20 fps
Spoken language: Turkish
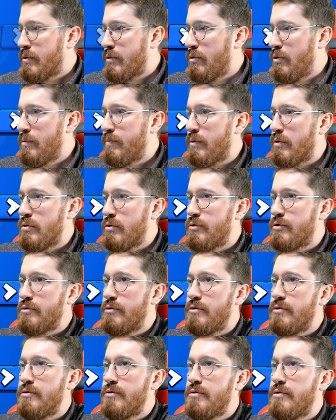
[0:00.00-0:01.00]
Kulüp
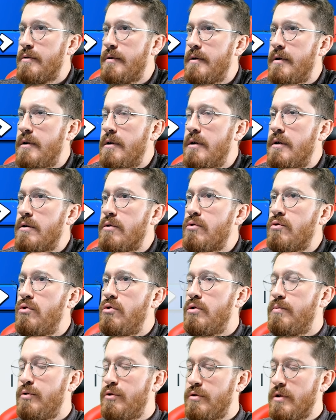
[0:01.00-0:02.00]
oluştur.
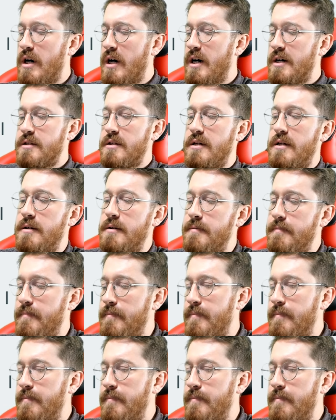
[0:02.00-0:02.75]
Kulübün evet. adı.